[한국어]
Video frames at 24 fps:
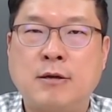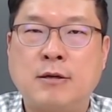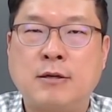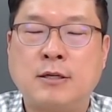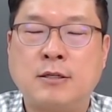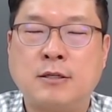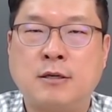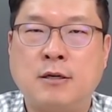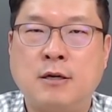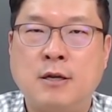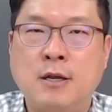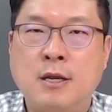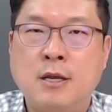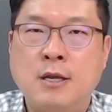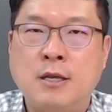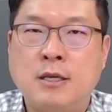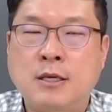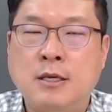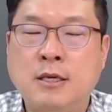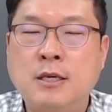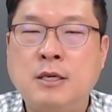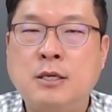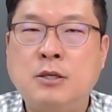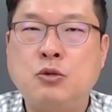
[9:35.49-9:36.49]
그래서
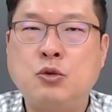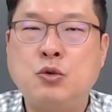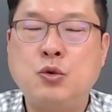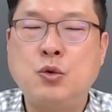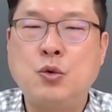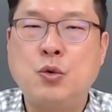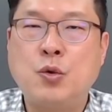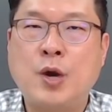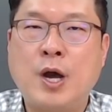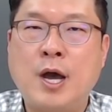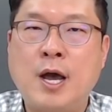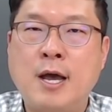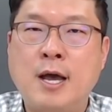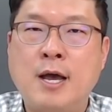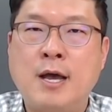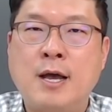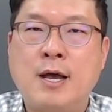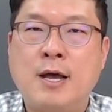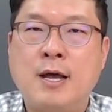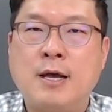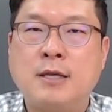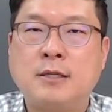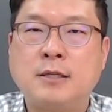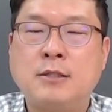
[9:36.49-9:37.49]
이 수요가
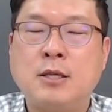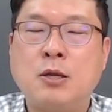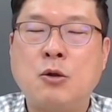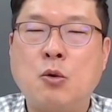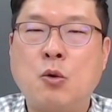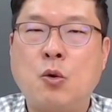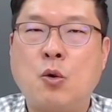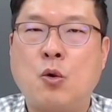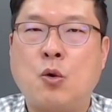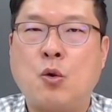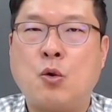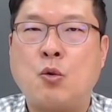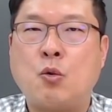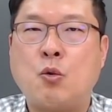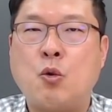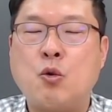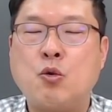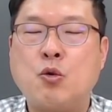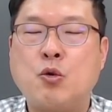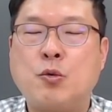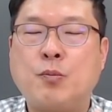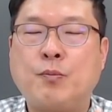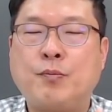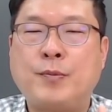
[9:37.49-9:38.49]
새로
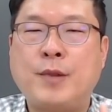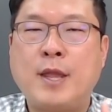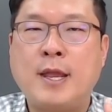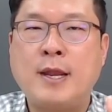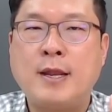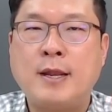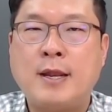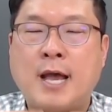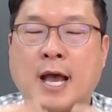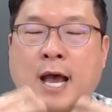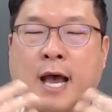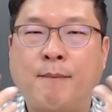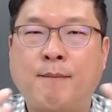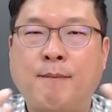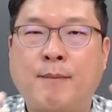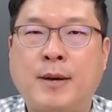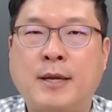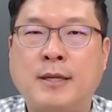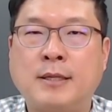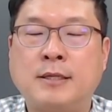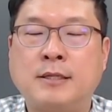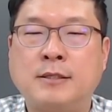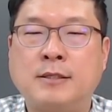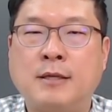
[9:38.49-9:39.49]
공급된
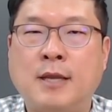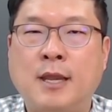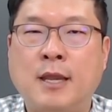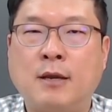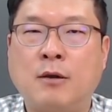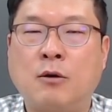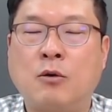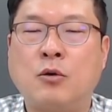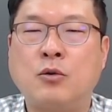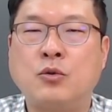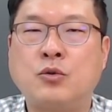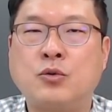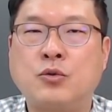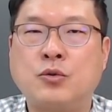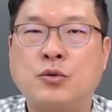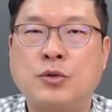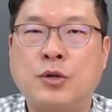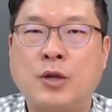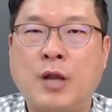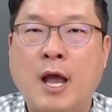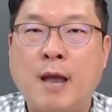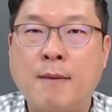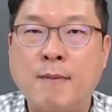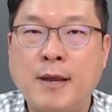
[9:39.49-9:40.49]
아파트에
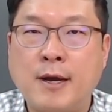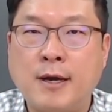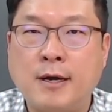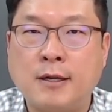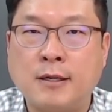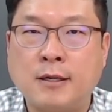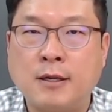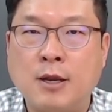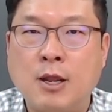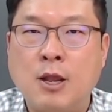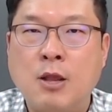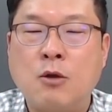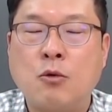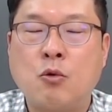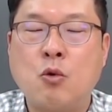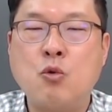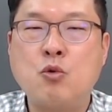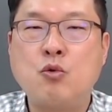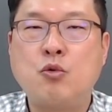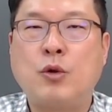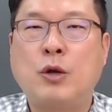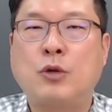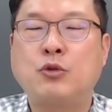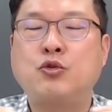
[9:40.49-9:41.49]
거주를 하면
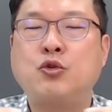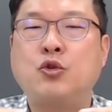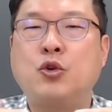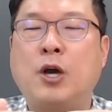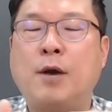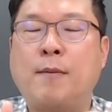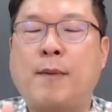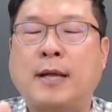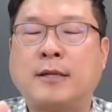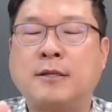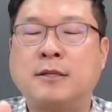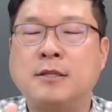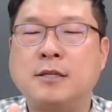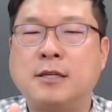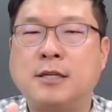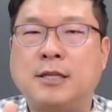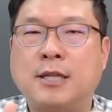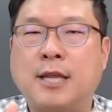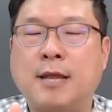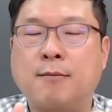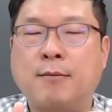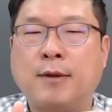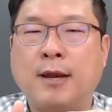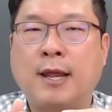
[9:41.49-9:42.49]
공급과 수요가 맞춰지기
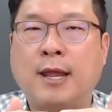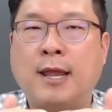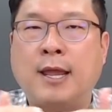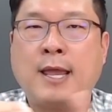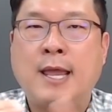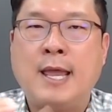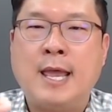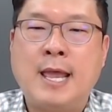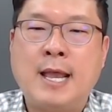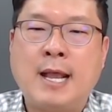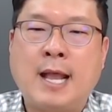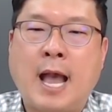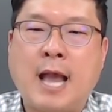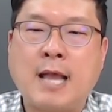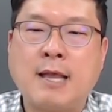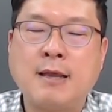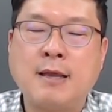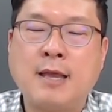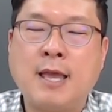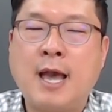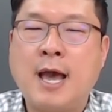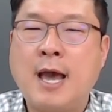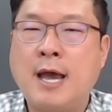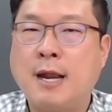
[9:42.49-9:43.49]
때문에
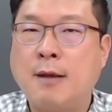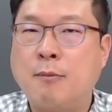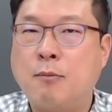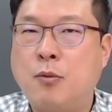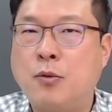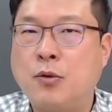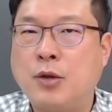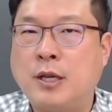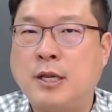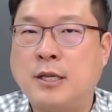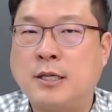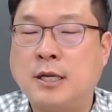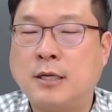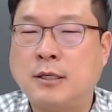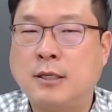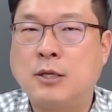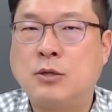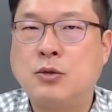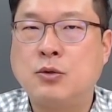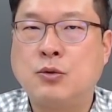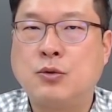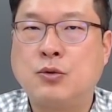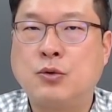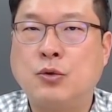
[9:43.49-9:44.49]
가격의 하락폭이
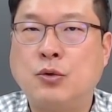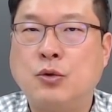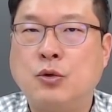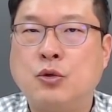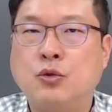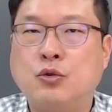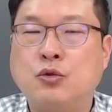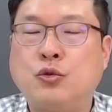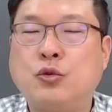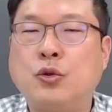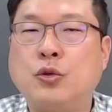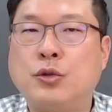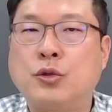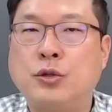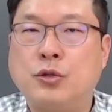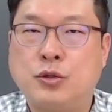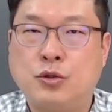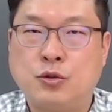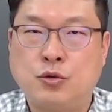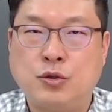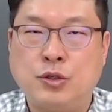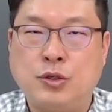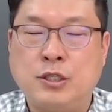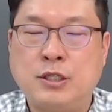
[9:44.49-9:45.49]
상대적으로 줄어들
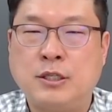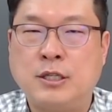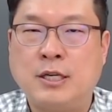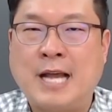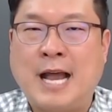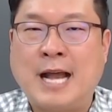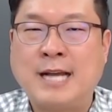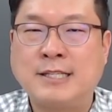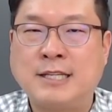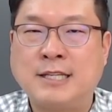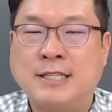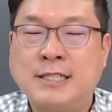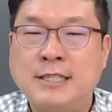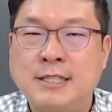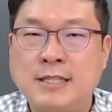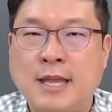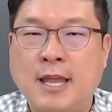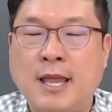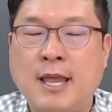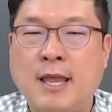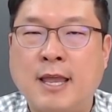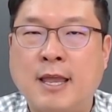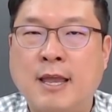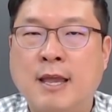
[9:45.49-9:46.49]
수 있는 가능성이
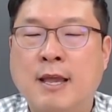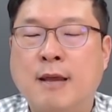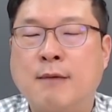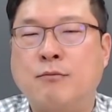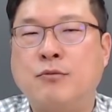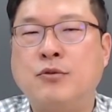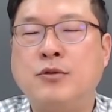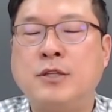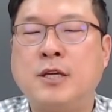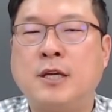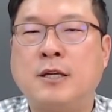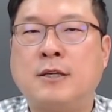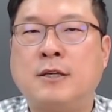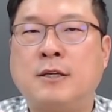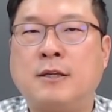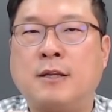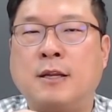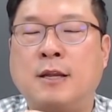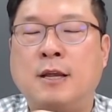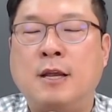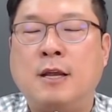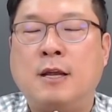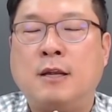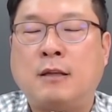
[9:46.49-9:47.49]
큰데
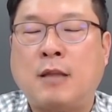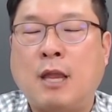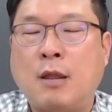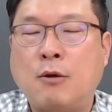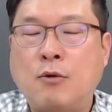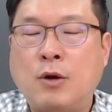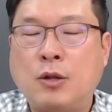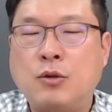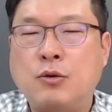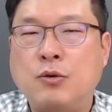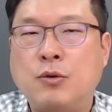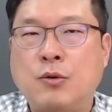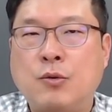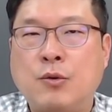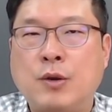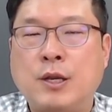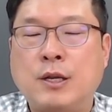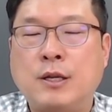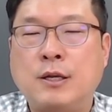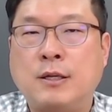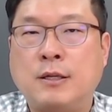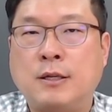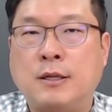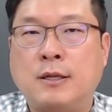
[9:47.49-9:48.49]
문제는 대구 같은
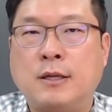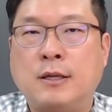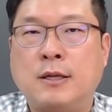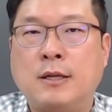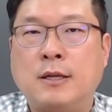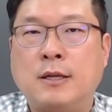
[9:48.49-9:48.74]
경우에는